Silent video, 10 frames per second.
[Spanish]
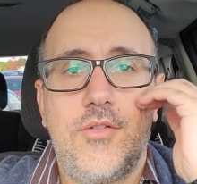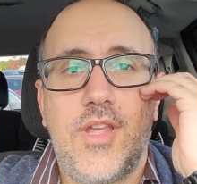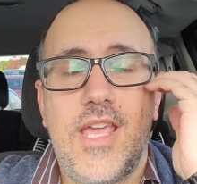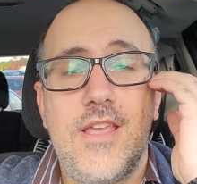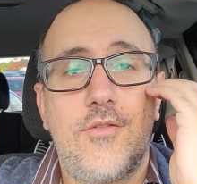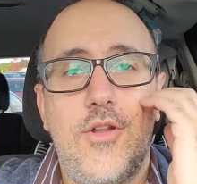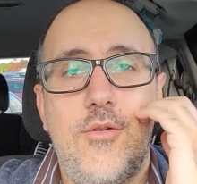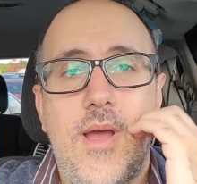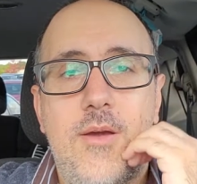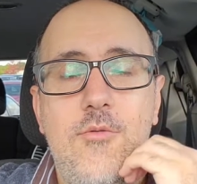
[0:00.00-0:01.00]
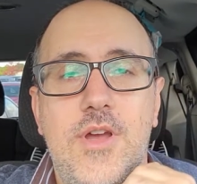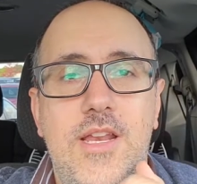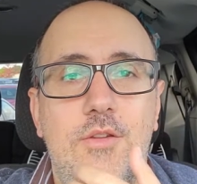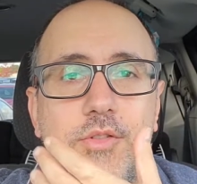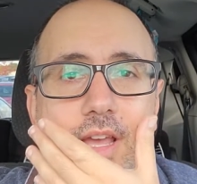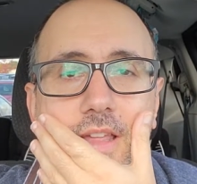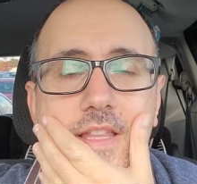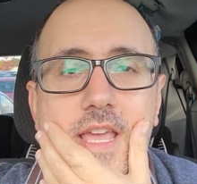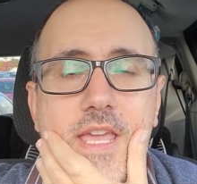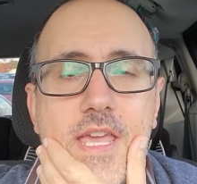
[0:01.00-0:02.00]
no sé qué, y entonces los van a buscar y los sacan
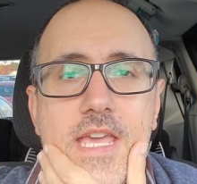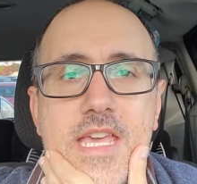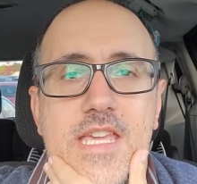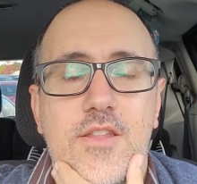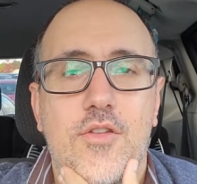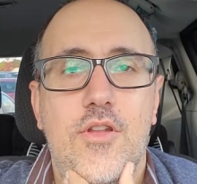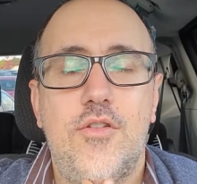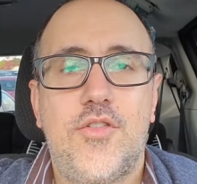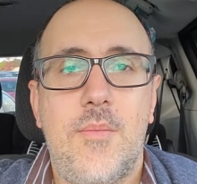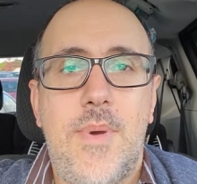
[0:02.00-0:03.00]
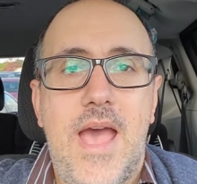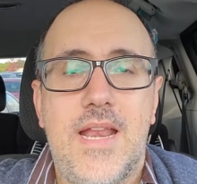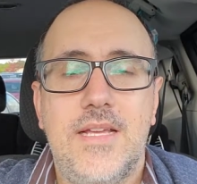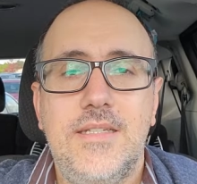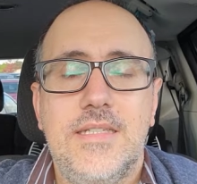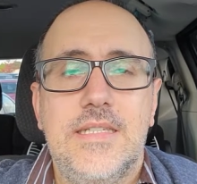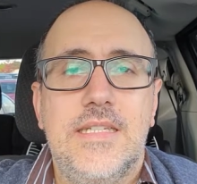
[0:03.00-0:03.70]
de ahí, y entonces los separan.